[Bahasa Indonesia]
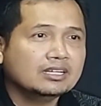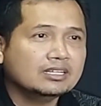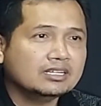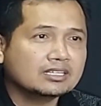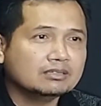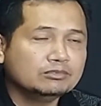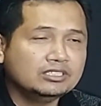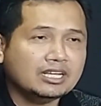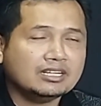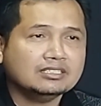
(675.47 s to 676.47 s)
Uh,
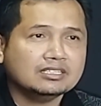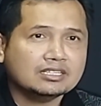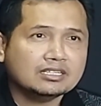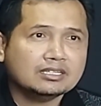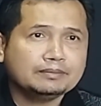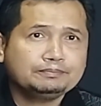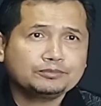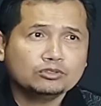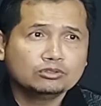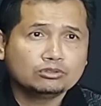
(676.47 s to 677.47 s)
kemudian uh,
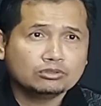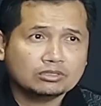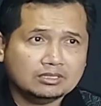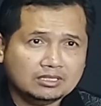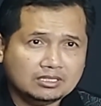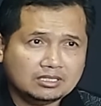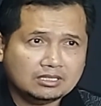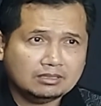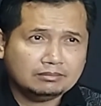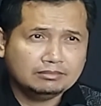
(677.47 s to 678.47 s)
untuk
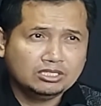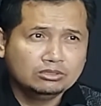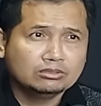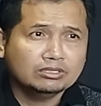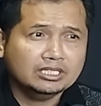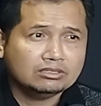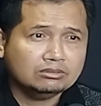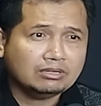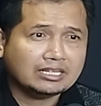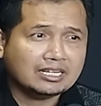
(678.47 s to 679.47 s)
uh, mendukung
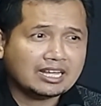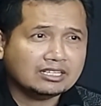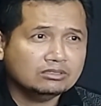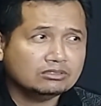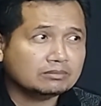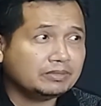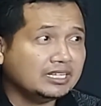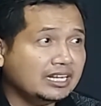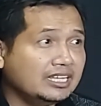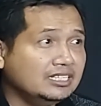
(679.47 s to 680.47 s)
itu ada lagi untuk
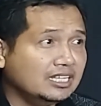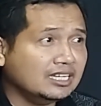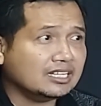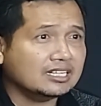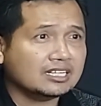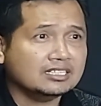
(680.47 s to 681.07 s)
penilaian ya, karena yeah.